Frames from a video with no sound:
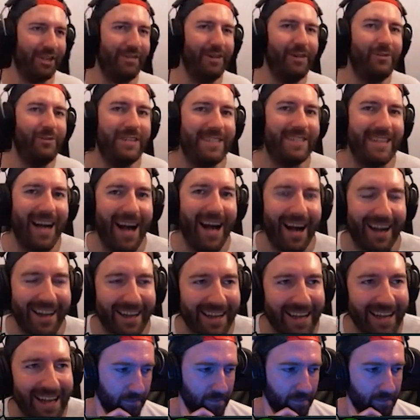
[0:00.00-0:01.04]
will nur sagen,
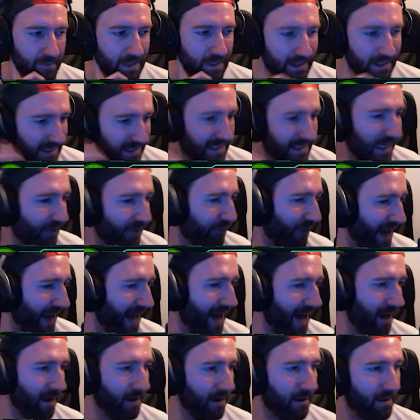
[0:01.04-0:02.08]
das ist nicht
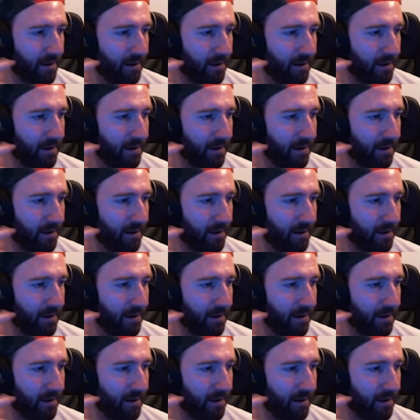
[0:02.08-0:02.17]
fair!